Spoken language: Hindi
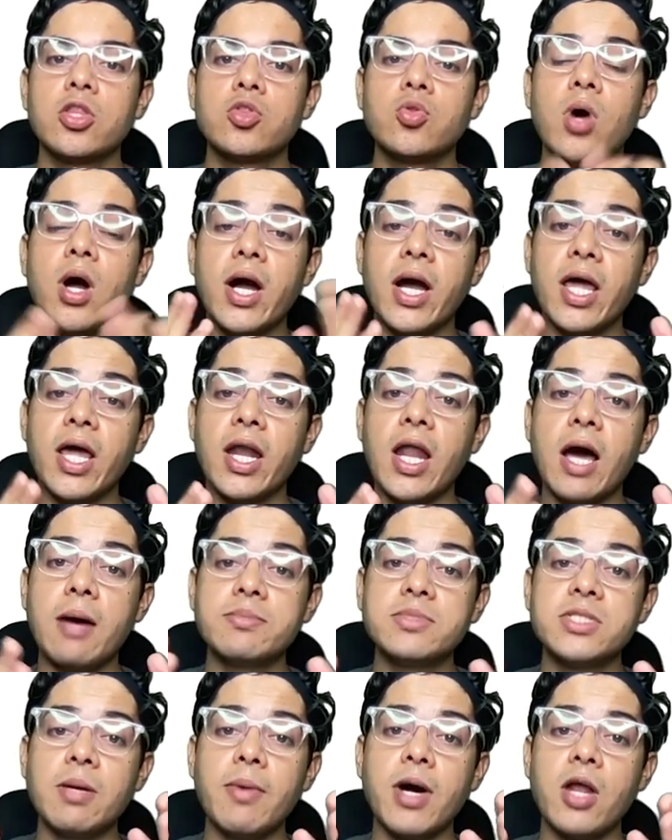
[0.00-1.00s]
तो अगर
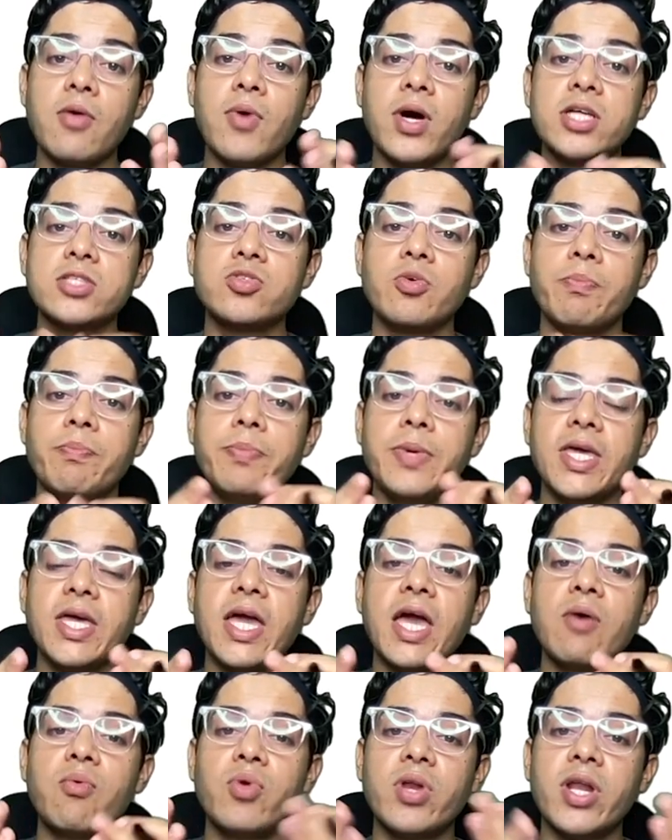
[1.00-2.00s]
नामचा बारवा जो
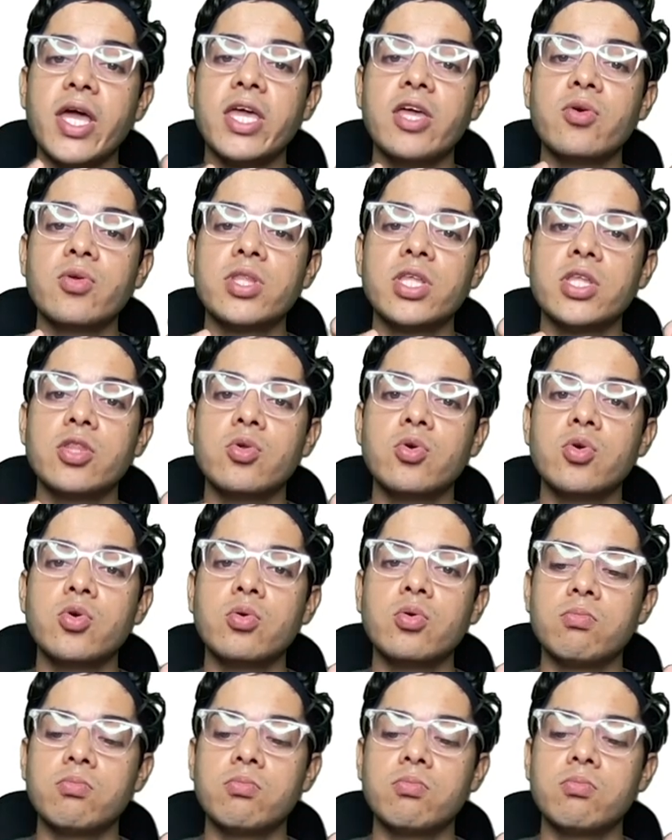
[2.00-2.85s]
पीक है वो नहीं होती तो